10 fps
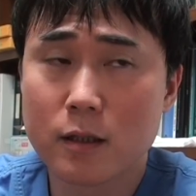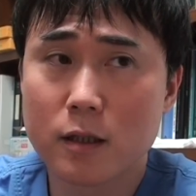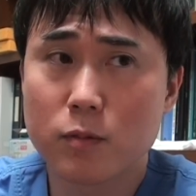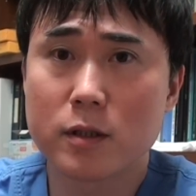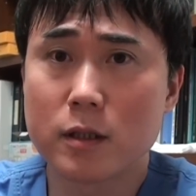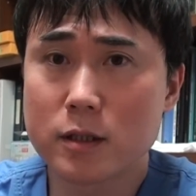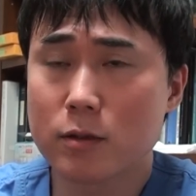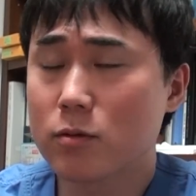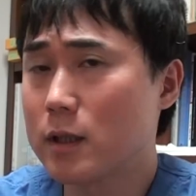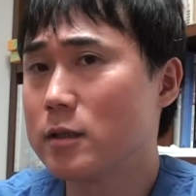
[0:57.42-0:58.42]
やっぱり医者
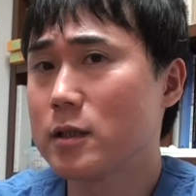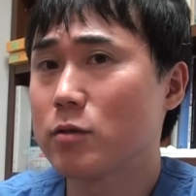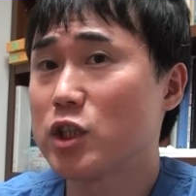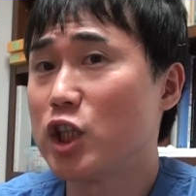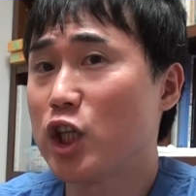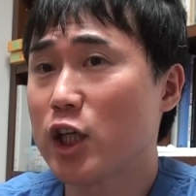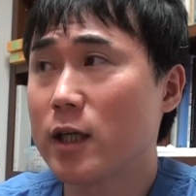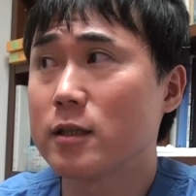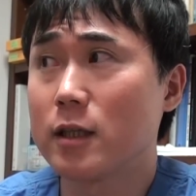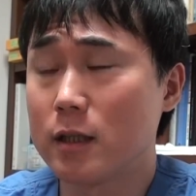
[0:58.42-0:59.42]
と患者の信頼
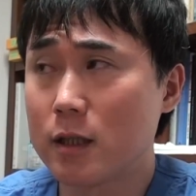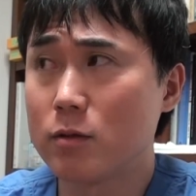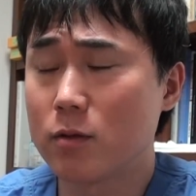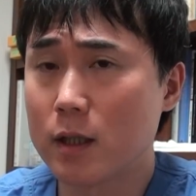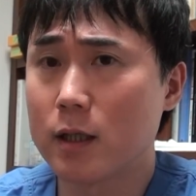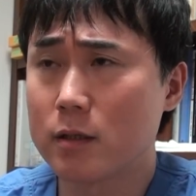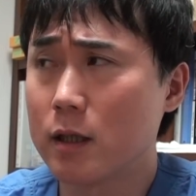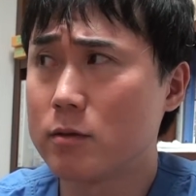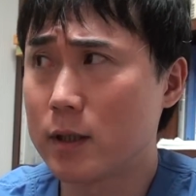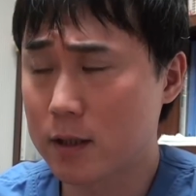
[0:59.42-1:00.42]
関係っていうのが
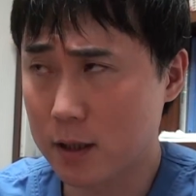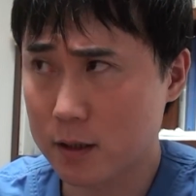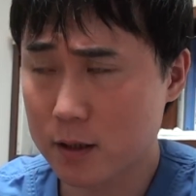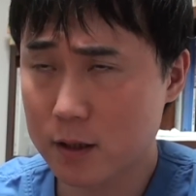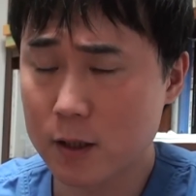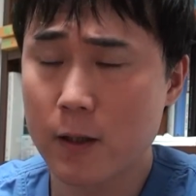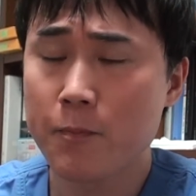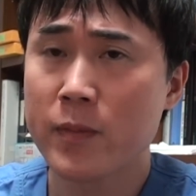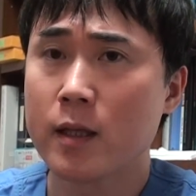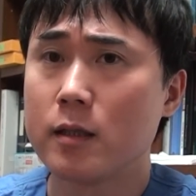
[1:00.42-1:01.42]
あるわけであって
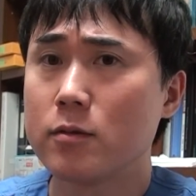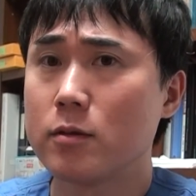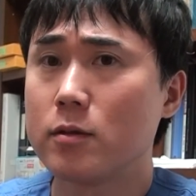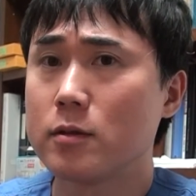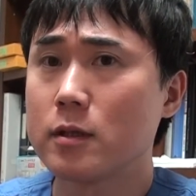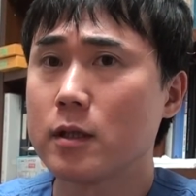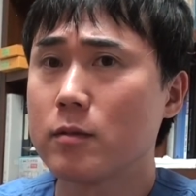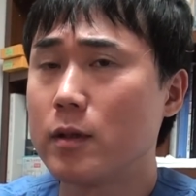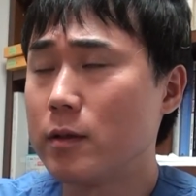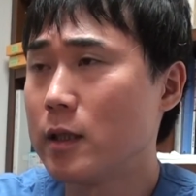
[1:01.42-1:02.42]
あの例え
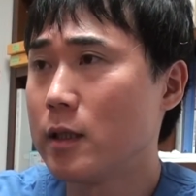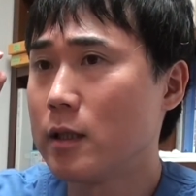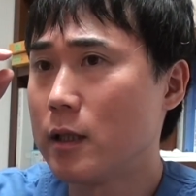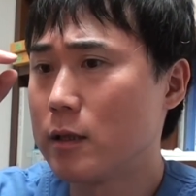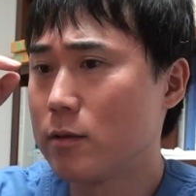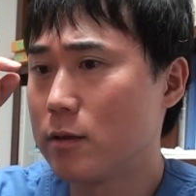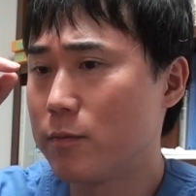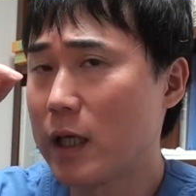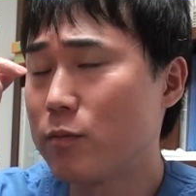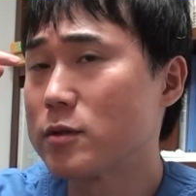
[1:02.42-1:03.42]
ばあの
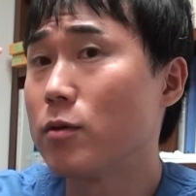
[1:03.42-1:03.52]
埋没